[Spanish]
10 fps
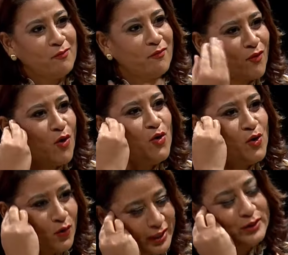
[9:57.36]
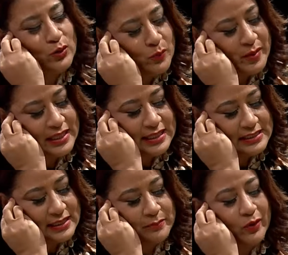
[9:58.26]
con lo que tú me
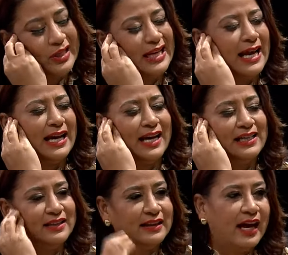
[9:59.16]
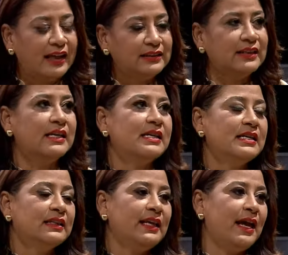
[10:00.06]
dices, porque la calidad
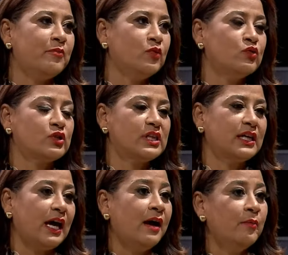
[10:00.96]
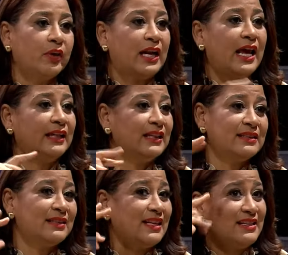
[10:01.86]
de la música, porque la gente
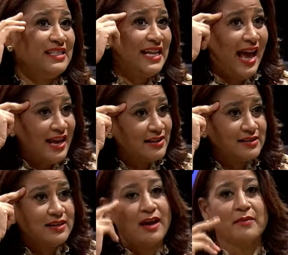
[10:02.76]
jazz y a